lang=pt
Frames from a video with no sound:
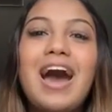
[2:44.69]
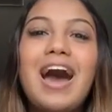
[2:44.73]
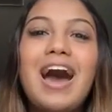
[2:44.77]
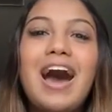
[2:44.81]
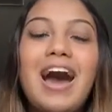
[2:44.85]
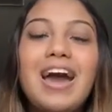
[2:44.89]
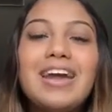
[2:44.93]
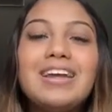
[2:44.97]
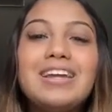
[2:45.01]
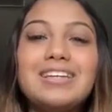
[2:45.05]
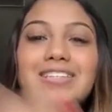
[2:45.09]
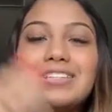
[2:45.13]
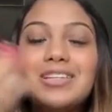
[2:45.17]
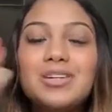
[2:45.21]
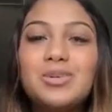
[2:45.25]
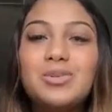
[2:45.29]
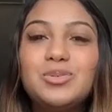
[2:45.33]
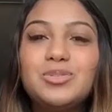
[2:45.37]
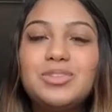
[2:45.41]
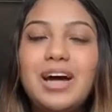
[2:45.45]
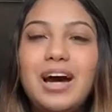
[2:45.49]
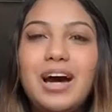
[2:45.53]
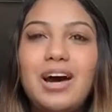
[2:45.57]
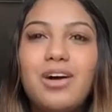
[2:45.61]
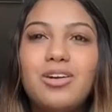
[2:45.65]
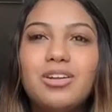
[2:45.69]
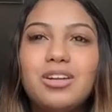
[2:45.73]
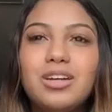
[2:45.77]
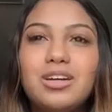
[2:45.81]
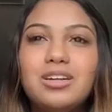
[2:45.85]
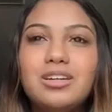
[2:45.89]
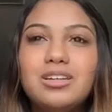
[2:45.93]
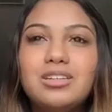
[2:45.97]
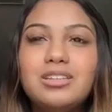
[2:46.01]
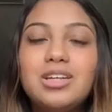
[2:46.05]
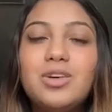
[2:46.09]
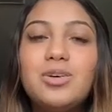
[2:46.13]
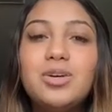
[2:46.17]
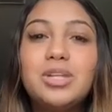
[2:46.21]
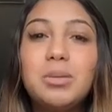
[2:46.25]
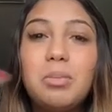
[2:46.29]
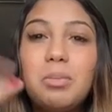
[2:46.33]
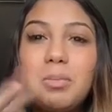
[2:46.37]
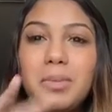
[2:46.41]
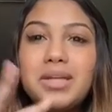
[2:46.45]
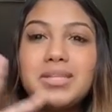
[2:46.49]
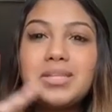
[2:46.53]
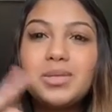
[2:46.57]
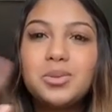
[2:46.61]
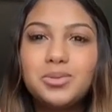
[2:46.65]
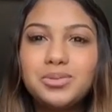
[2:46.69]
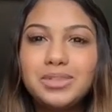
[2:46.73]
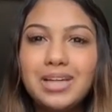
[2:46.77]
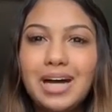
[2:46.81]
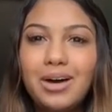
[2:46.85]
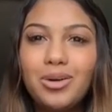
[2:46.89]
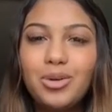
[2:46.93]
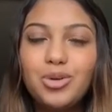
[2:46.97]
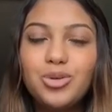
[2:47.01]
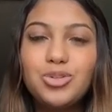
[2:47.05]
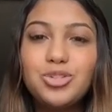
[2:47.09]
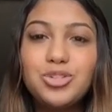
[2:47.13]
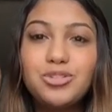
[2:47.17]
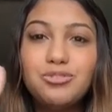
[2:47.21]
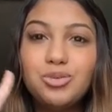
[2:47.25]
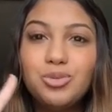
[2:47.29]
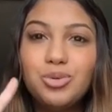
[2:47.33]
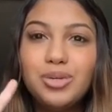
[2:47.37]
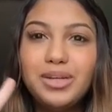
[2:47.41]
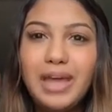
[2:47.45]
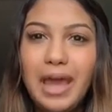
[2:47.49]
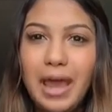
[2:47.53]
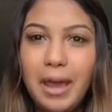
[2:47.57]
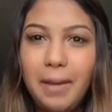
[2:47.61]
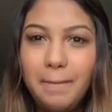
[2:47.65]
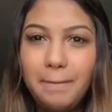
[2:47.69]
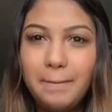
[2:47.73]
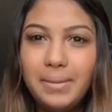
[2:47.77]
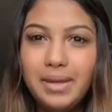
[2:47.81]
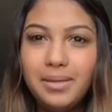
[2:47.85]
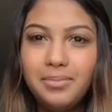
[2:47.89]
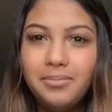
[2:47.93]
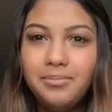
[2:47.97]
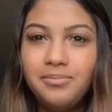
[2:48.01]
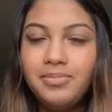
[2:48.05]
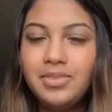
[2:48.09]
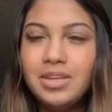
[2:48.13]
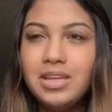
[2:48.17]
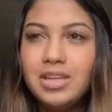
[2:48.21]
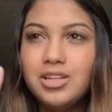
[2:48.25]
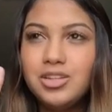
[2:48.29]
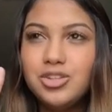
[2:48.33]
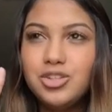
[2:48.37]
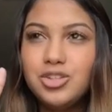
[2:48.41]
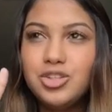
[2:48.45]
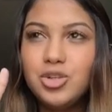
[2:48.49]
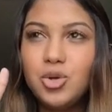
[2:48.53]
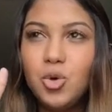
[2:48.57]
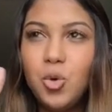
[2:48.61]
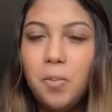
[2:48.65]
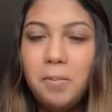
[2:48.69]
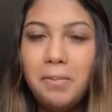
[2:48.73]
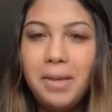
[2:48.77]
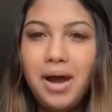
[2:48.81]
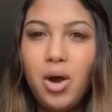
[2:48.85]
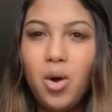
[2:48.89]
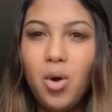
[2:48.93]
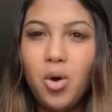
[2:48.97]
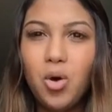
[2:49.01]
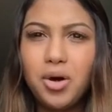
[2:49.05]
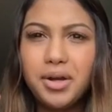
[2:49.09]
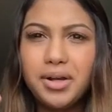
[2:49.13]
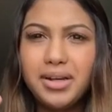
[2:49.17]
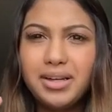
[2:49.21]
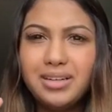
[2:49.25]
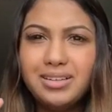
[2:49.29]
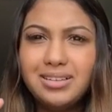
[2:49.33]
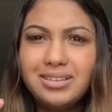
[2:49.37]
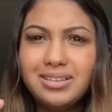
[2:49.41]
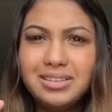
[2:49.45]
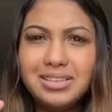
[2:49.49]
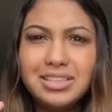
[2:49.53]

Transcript: Aí na segunda aula, não, entre a primeira e a segunda aula eu tive um gap de uma hora,